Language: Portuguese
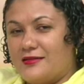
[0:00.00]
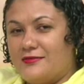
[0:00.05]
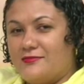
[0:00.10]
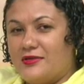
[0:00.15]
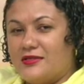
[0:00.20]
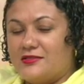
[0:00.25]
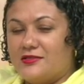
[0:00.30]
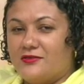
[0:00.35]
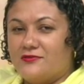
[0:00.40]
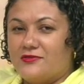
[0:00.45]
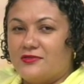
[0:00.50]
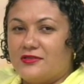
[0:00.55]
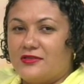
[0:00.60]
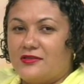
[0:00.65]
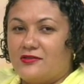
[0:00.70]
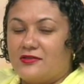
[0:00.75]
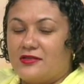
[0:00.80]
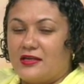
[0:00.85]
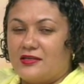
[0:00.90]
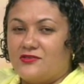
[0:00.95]
exatamente não se
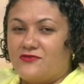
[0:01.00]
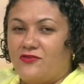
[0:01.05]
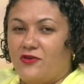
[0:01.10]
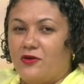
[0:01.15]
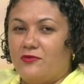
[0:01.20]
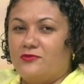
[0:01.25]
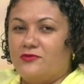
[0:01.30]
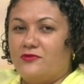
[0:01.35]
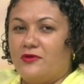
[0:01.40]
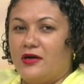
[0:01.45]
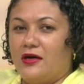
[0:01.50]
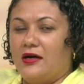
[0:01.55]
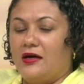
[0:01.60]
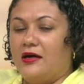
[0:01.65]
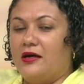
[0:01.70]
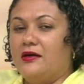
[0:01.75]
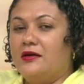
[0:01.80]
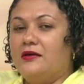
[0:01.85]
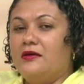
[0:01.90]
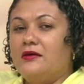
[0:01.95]
transforme
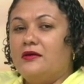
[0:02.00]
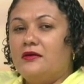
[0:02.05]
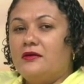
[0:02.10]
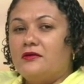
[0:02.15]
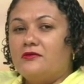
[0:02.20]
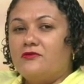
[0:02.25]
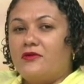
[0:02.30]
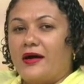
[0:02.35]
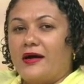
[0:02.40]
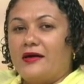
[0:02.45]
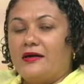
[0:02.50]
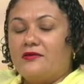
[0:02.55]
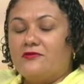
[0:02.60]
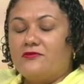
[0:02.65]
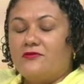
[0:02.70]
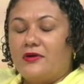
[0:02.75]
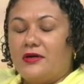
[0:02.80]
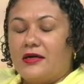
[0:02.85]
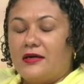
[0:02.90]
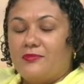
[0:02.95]
numa, numa,
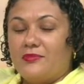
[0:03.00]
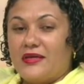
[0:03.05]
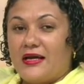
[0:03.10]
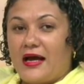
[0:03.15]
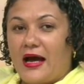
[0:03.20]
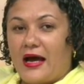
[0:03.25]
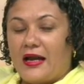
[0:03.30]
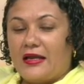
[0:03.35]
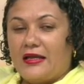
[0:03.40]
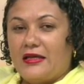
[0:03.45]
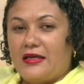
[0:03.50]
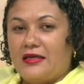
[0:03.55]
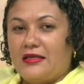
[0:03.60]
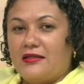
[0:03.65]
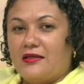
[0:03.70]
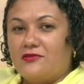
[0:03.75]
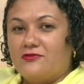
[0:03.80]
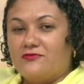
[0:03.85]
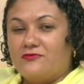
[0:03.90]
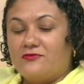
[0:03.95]
numa
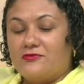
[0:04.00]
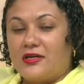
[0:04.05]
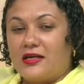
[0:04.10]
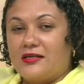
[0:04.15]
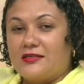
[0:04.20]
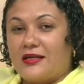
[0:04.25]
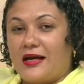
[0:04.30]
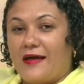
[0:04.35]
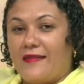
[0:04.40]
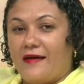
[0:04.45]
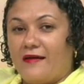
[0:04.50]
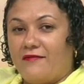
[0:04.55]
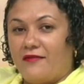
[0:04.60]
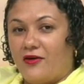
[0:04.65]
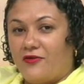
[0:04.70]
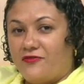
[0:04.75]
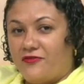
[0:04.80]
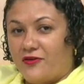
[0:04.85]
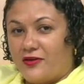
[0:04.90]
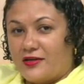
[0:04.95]
micarina, num grande
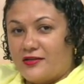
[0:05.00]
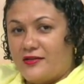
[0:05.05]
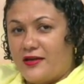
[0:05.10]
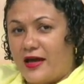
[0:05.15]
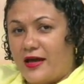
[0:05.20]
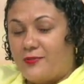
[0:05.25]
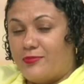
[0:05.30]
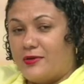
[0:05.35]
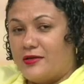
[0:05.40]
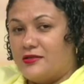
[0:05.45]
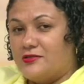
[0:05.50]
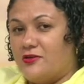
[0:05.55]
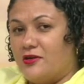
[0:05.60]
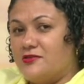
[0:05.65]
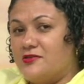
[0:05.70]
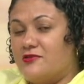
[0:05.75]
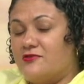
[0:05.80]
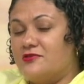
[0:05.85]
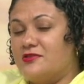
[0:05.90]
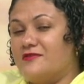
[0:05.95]
carnaval fora de época.
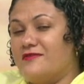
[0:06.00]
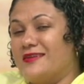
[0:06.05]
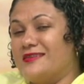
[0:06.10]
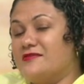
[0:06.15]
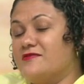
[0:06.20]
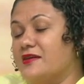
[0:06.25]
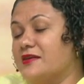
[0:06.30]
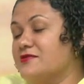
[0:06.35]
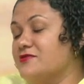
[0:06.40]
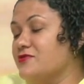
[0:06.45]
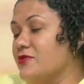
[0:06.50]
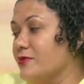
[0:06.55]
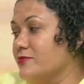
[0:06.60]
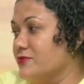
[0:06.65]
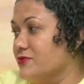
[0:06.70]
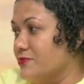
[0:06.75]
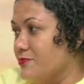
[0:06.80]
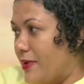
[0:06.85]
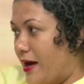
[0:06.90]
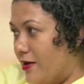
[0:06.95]
Nós, inclusive, às vezes
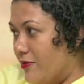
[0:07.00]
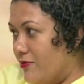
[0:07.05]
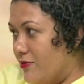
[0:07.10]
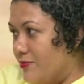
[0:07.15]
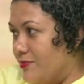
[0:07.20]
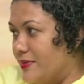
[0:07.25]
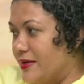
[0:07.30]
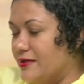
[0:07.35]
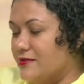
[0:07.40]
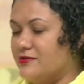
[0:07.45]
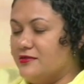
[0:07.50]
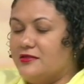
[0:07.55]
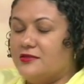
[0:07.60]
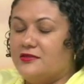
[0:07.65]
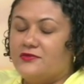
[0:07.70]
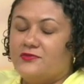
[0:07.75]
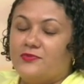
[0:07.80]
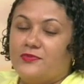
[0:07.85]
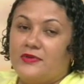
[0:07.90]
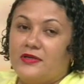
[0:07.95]
somos mal
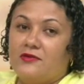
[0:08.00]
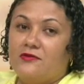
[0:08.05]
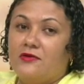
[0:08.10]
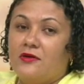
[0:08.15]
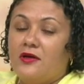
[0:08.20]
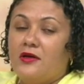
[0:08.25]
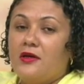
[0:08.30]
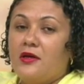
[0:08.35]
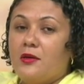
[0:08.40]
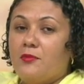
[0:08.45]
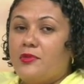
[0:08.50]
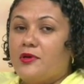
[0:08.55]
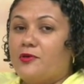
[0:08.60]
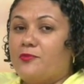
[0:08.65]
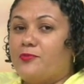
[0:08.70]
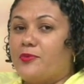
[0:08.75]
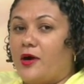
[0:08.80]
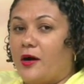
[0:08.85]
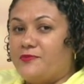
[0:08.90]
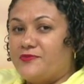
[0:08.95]
compreendidos pelo,
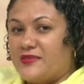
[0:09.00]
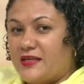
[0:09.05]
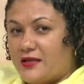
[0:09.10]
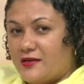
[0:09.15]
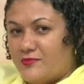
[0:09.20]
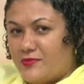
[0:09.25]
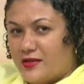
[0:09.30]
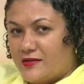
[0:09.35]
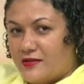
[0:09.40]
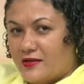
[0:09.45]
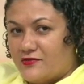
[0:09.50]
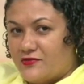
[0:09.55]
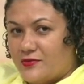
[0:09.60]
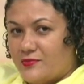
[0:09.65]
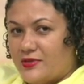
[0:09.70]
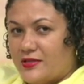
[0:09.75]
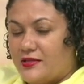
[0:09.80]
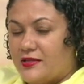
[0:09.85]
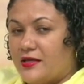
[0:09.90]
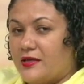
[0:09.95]
pelo próprio segmento
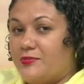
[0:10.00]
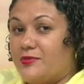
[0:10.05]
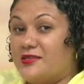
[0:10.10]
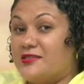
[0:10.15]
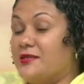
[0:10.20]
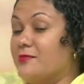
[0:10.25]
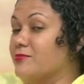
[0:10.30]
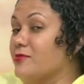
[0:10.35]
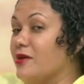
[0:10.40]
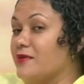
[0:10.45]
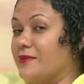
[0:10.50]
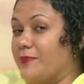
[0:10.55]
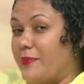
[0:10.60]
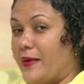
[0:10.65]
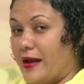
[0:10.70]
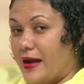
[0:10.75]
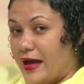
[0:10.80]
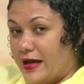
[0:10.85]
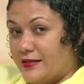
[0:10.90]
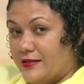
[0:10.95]
LGBT. Por exemplo, nossa
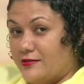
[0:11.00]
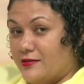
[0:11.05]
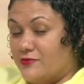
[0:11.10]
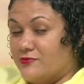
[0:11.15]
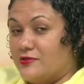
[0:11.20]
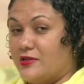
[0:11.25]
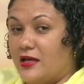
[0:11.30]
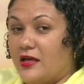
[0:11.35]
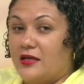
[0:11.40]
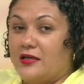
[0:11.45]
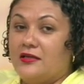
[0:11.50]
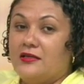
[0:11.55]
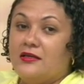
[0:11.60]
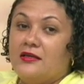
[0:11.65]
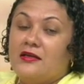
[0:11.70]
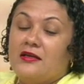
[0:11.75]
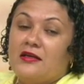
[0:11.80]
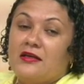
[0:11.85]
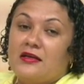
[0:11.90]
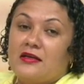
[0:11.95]
parada não tem